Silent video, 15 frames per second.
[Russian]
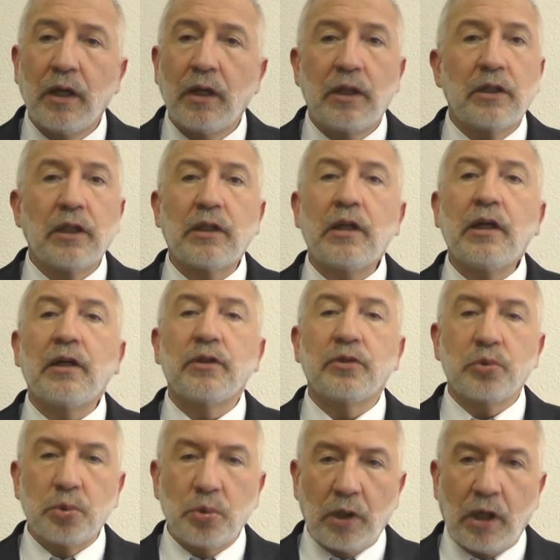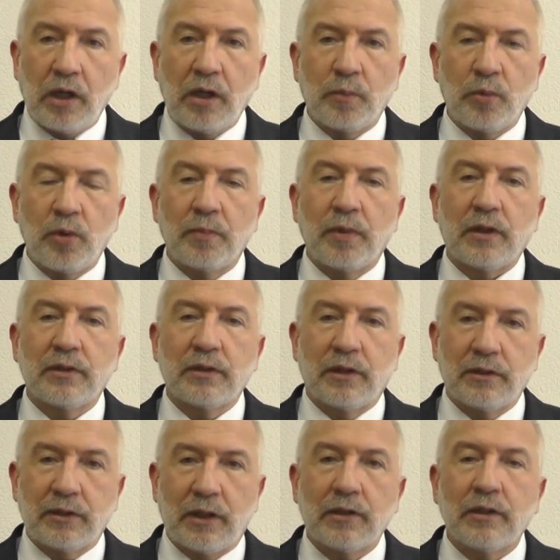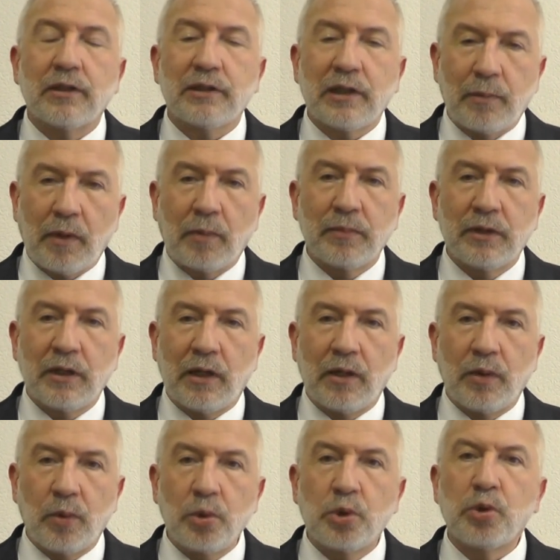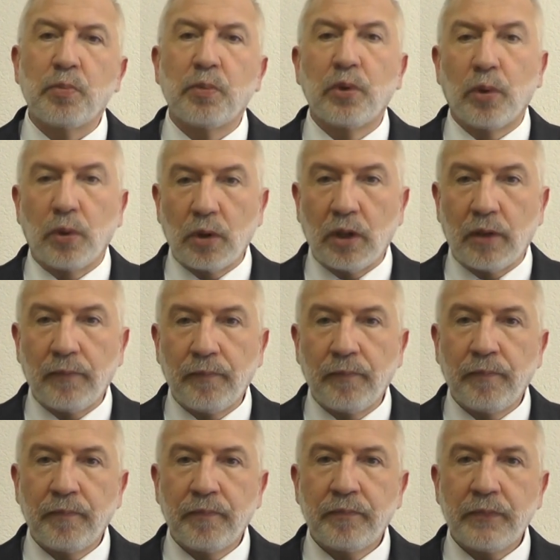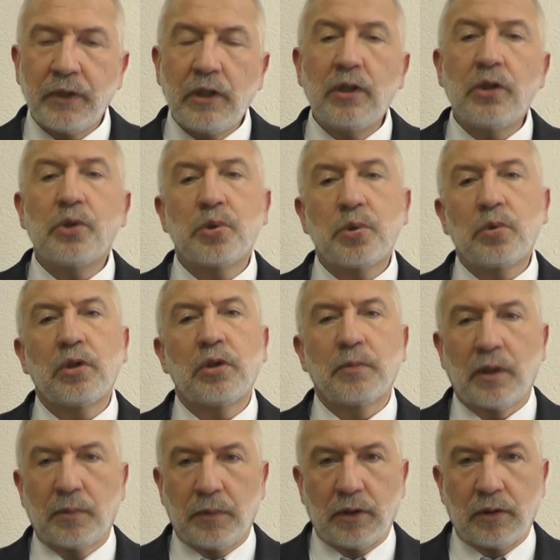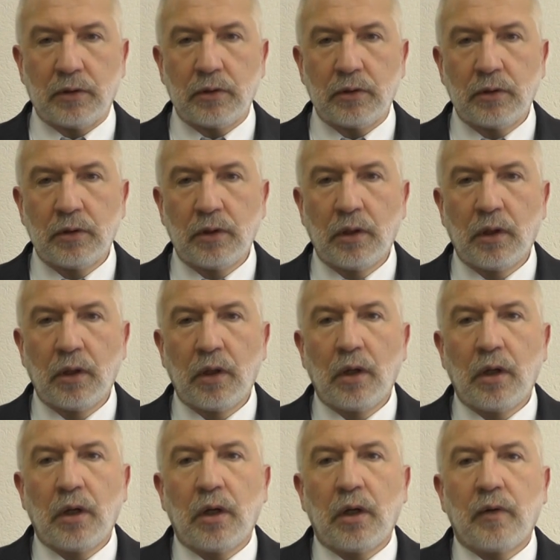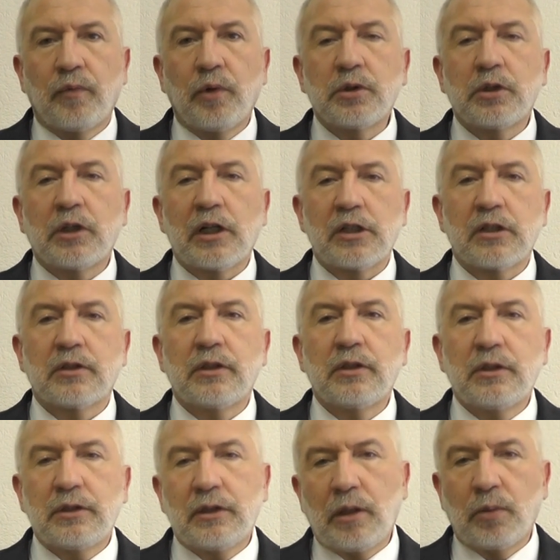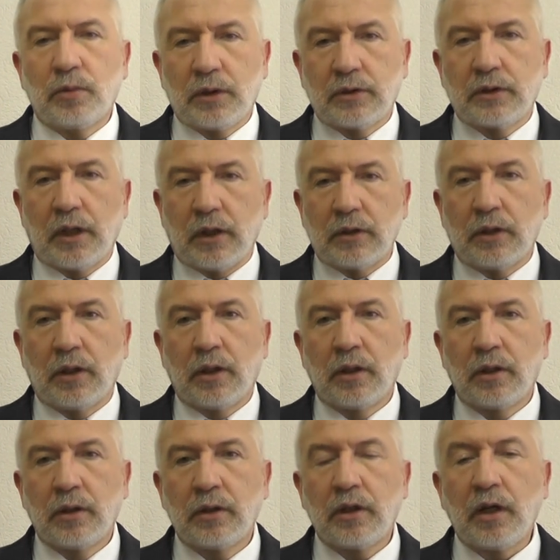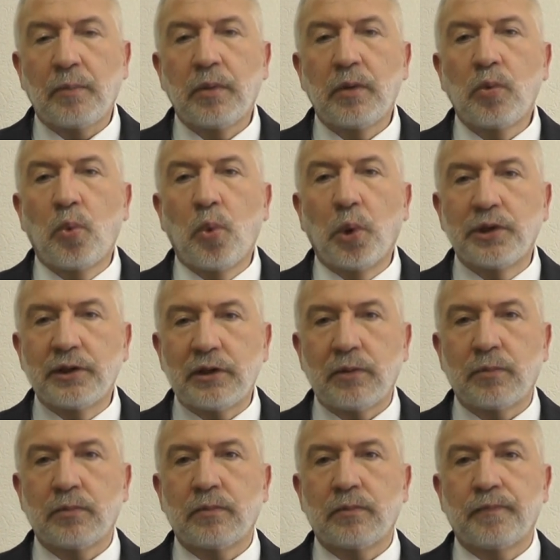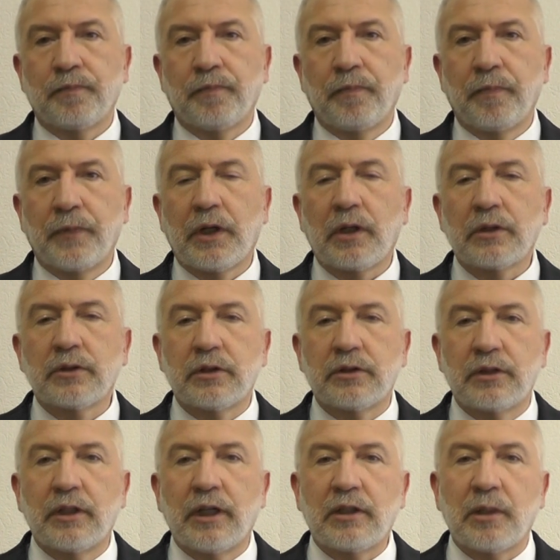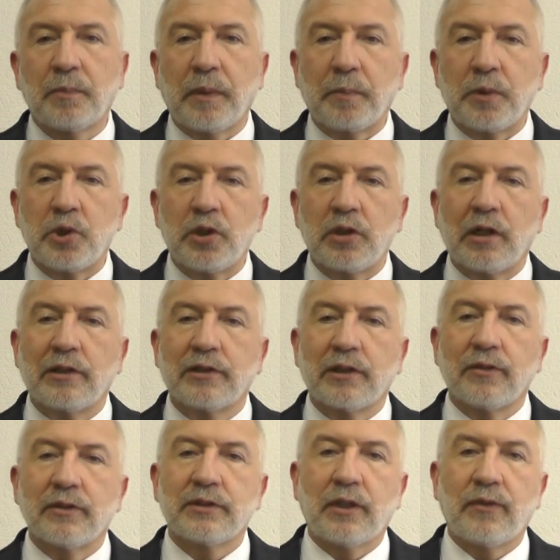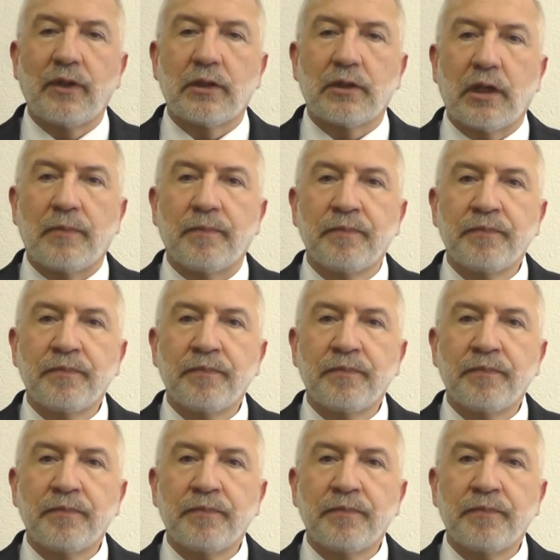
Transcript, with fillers: И таких историй я мог бы рассказать на самом деле очень много. И еще один момент. Вот, кажется, неделю назад я был гостем на заседании попечительского совета